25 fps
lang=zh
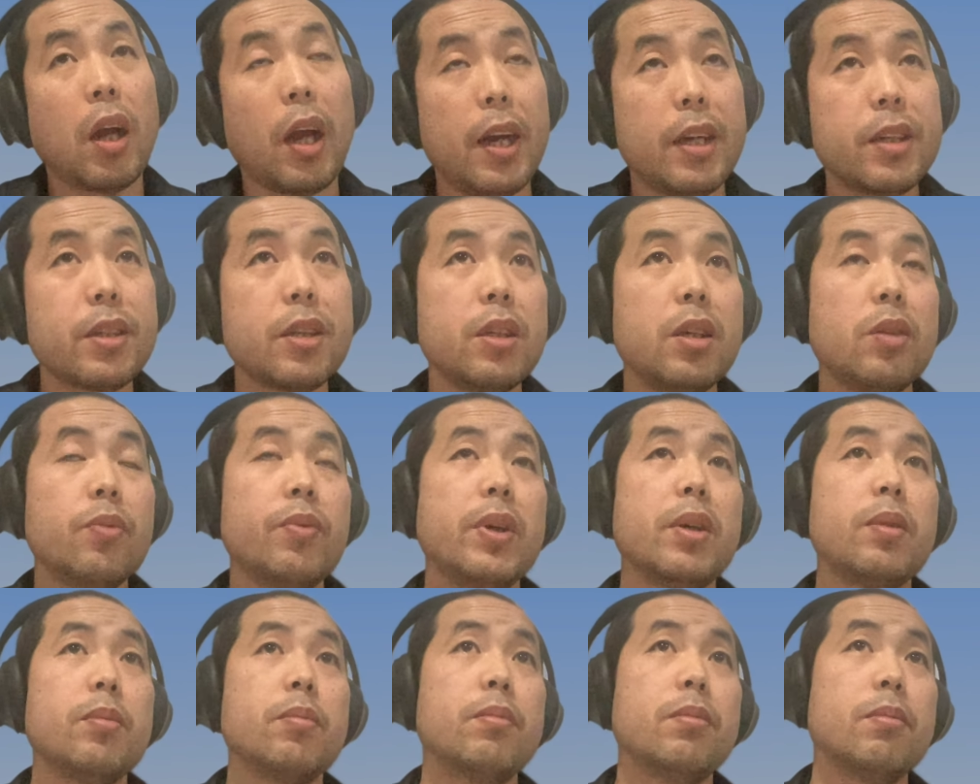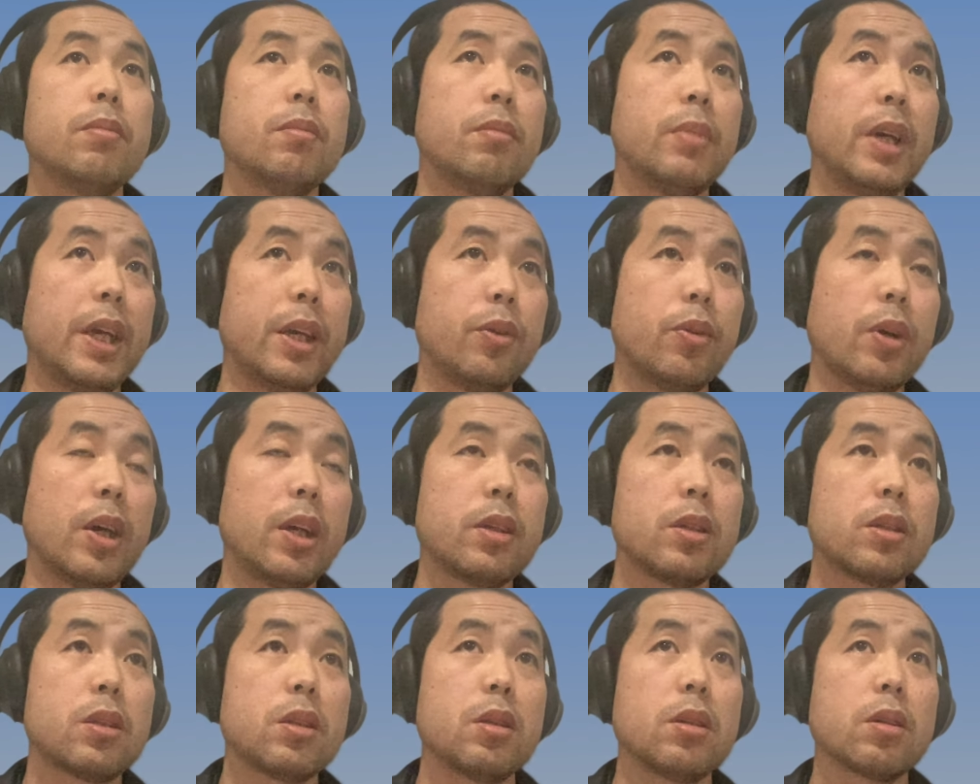还是因为美
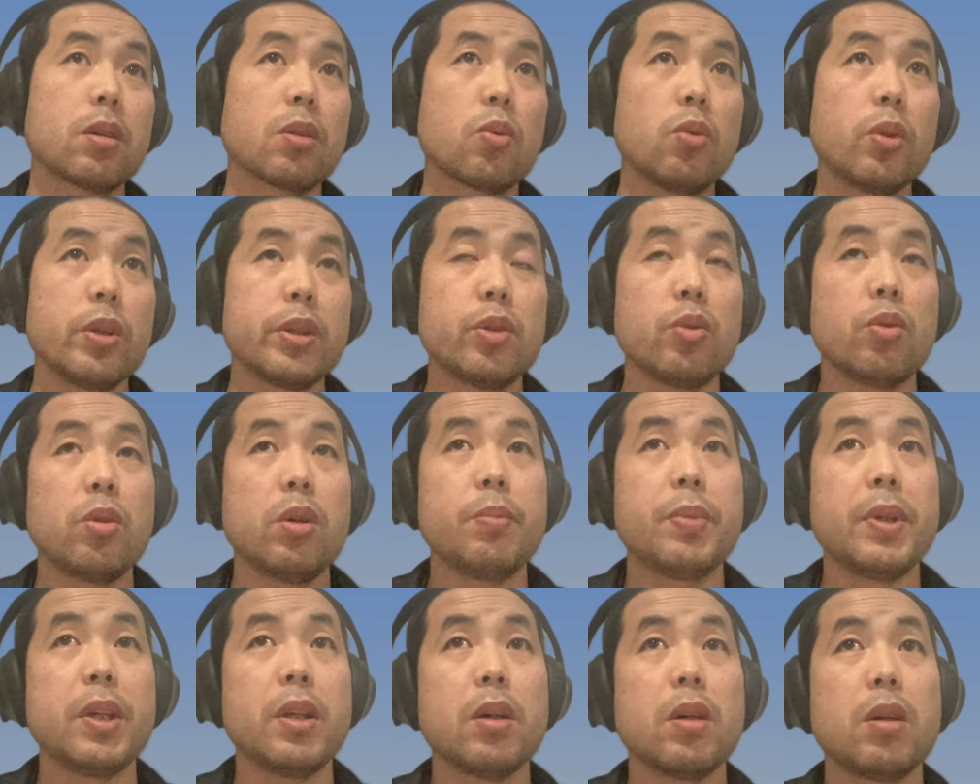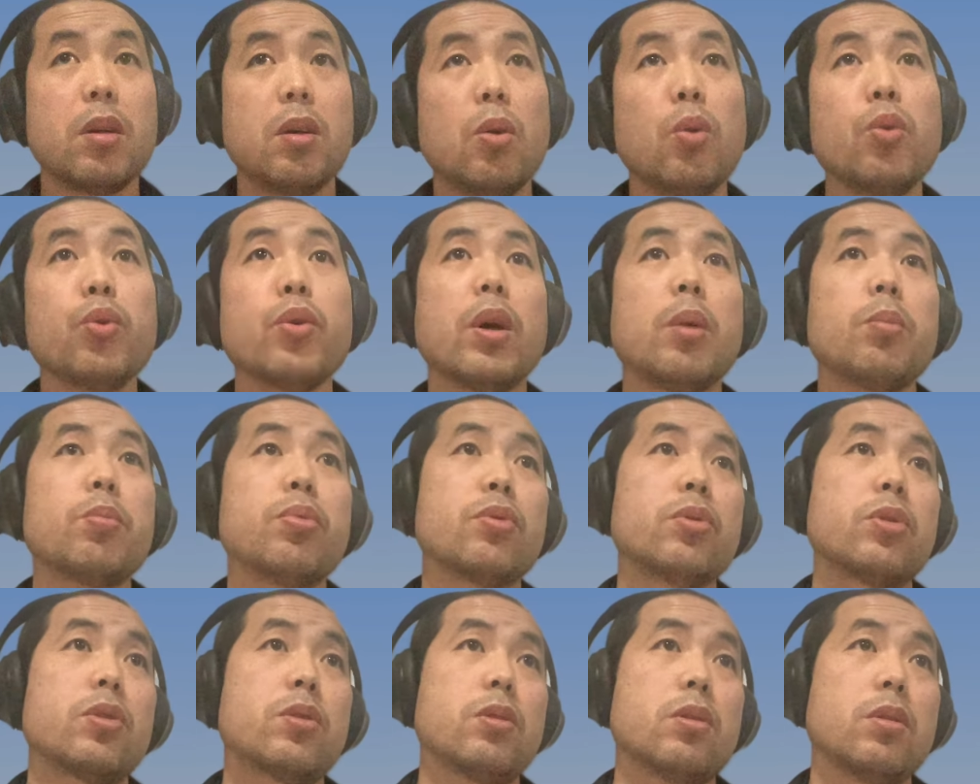元是国际货币，欧
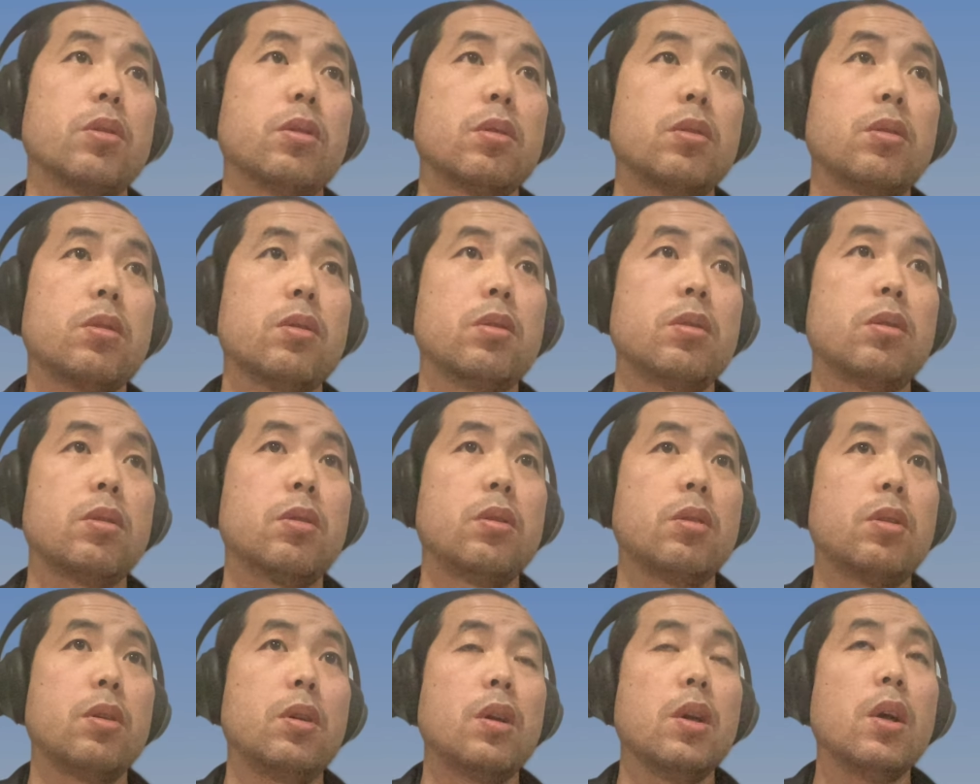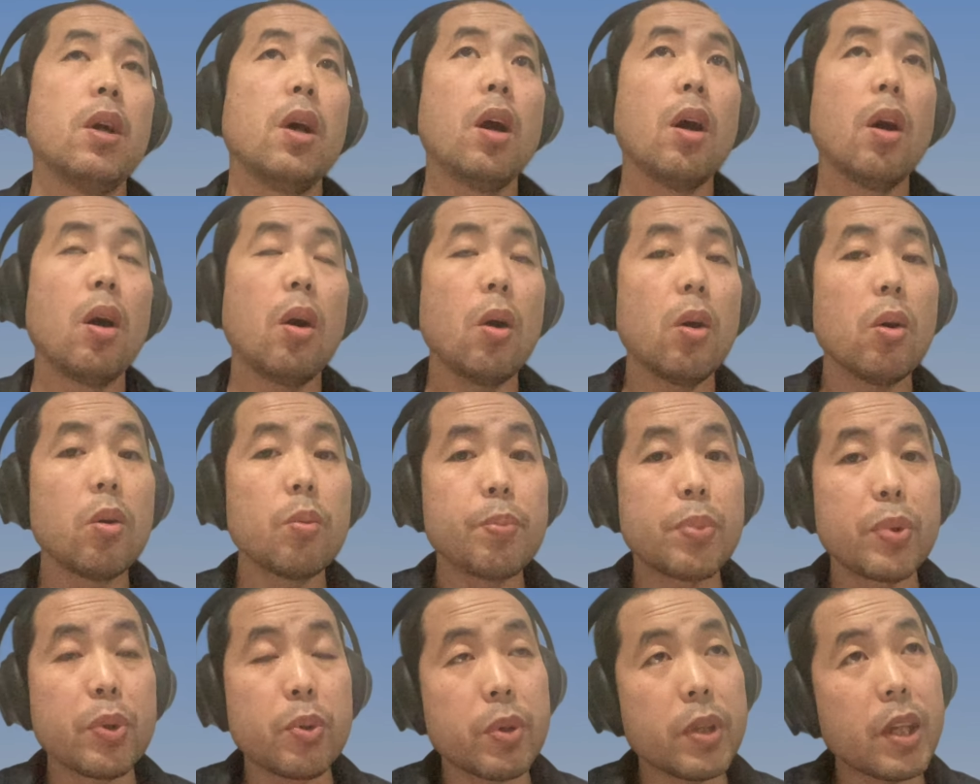元不是。
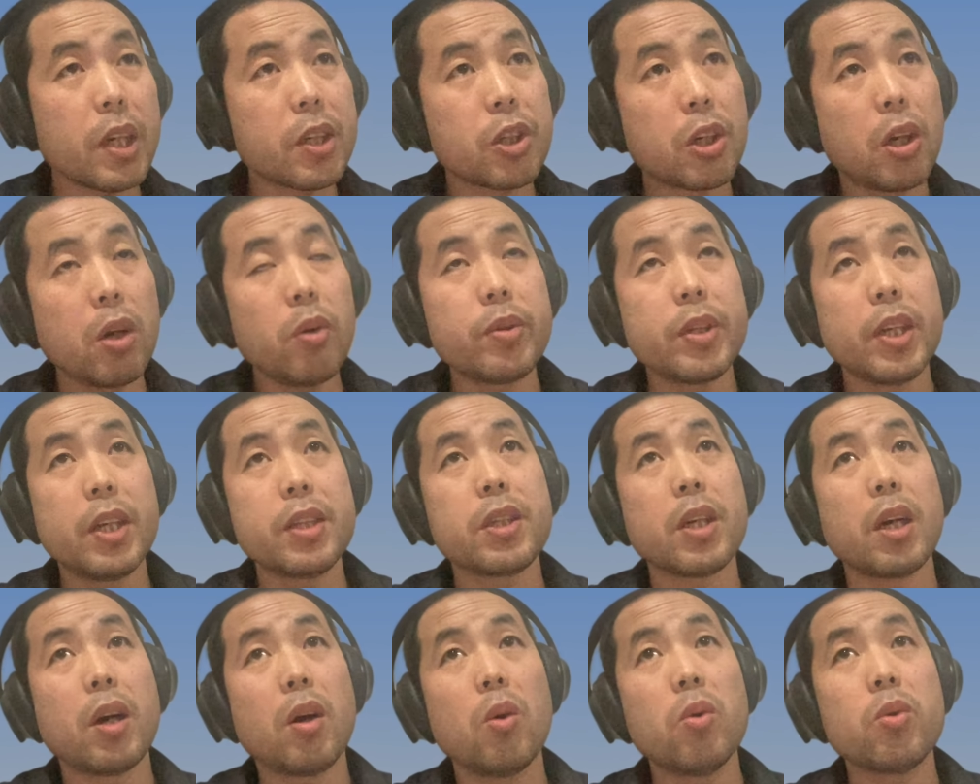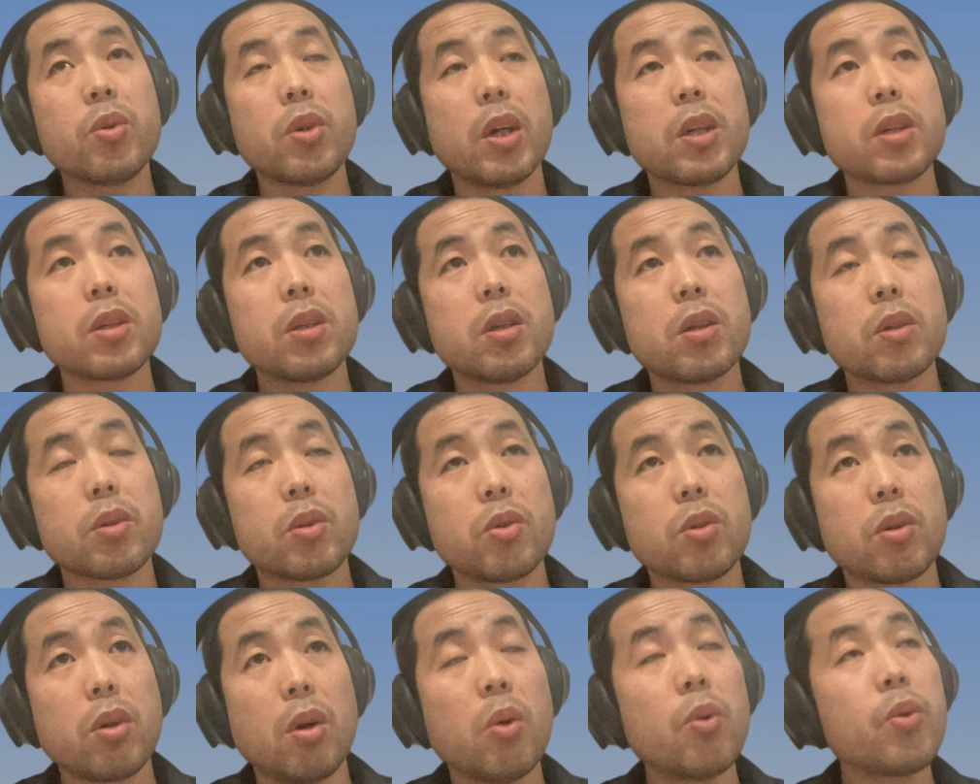比如说在十六年前，欧元
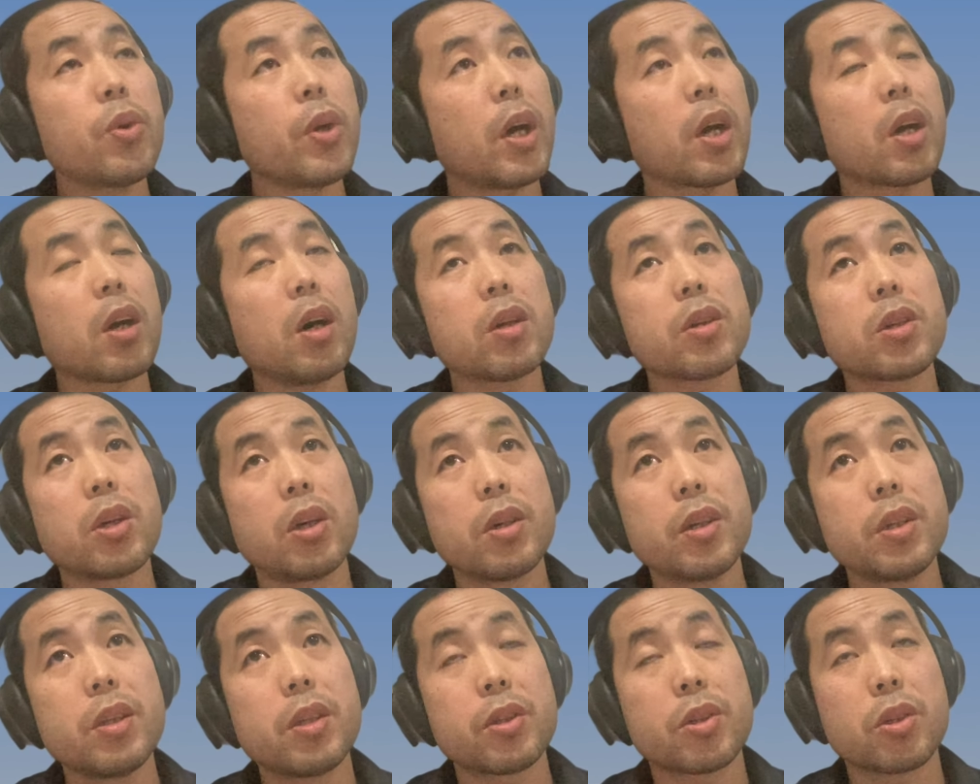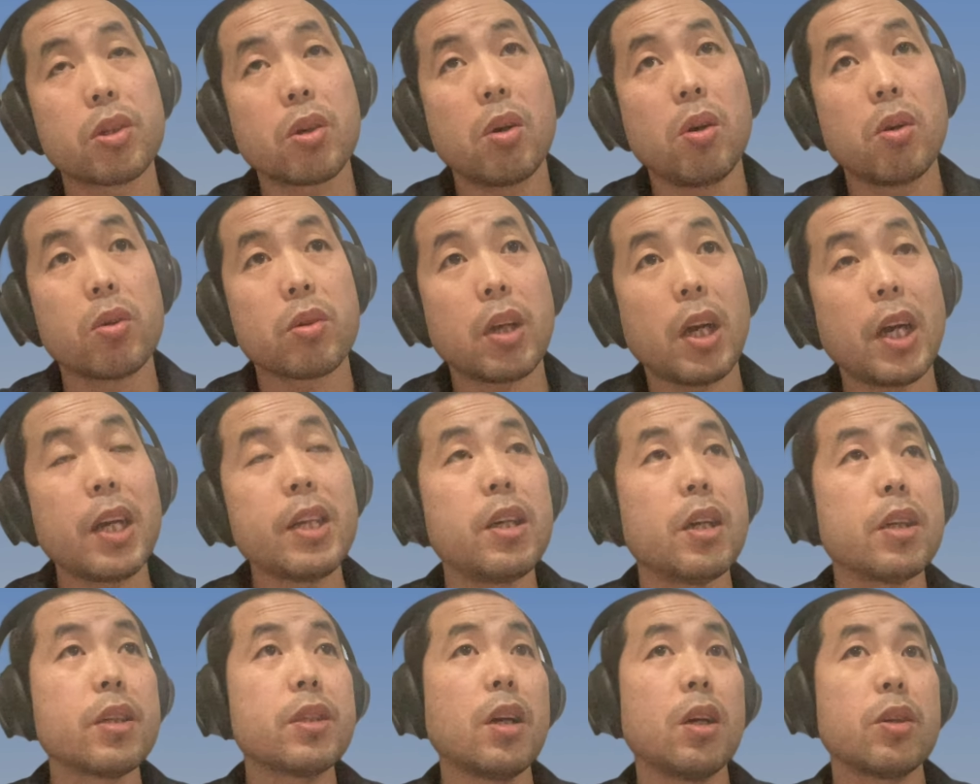呃就是欧元刚成立的时候，
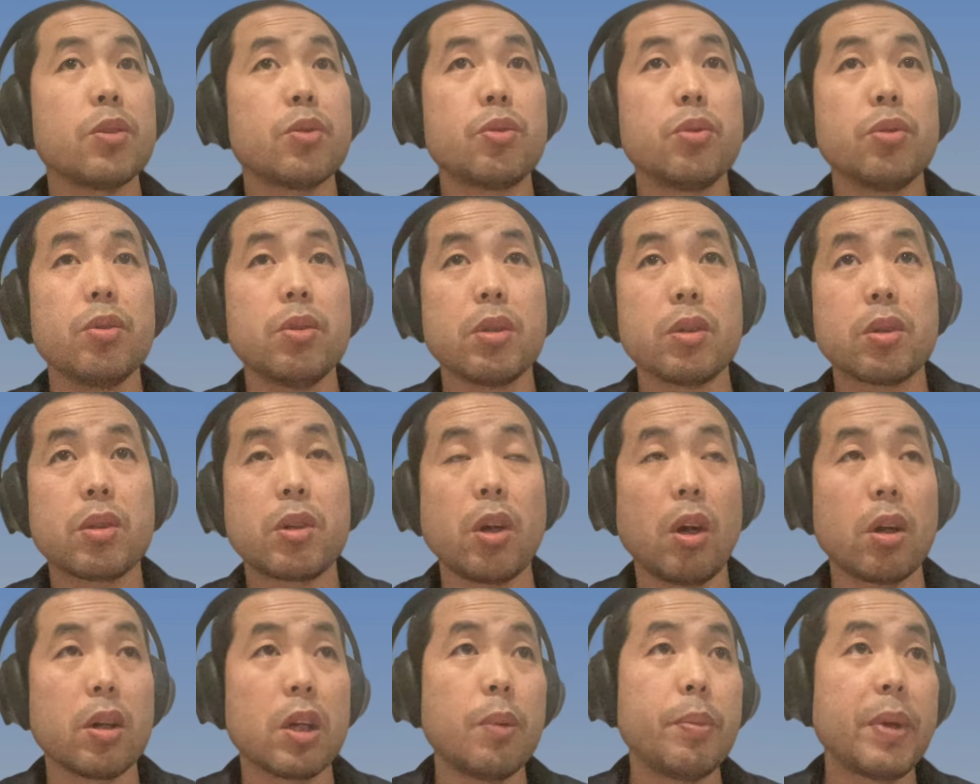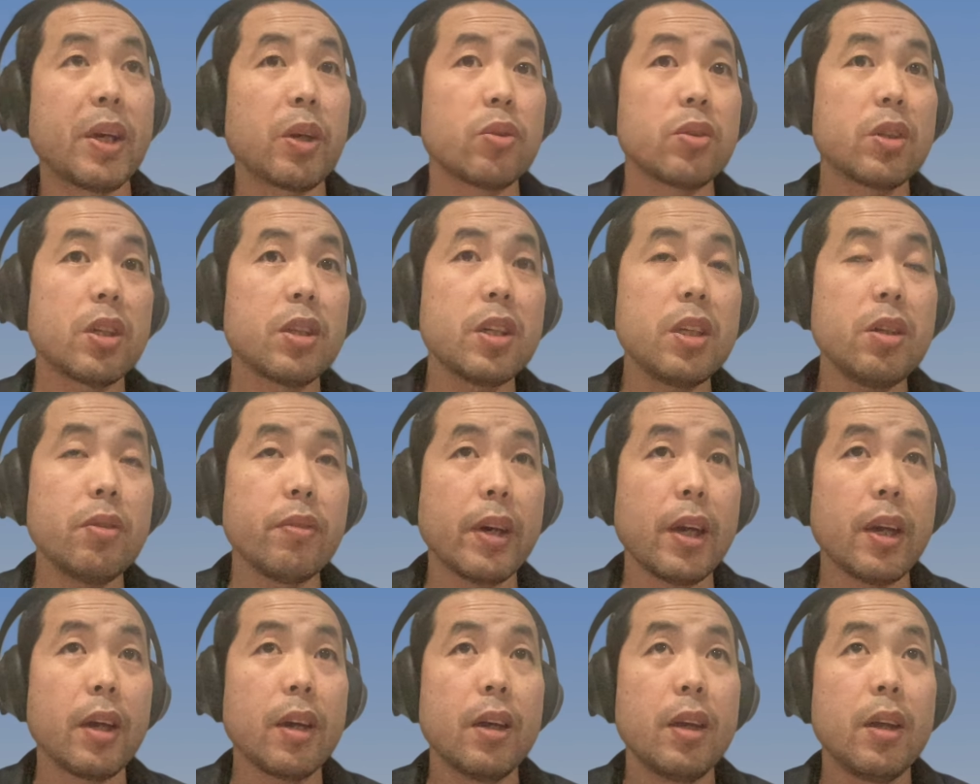他也想去挑战美国的
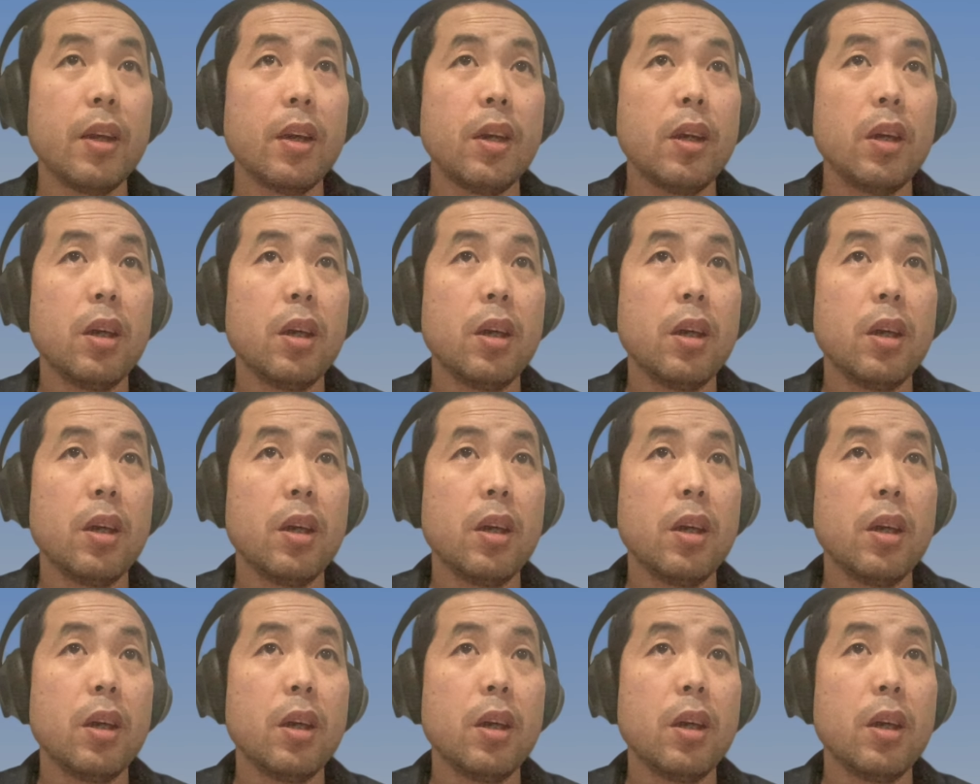地位，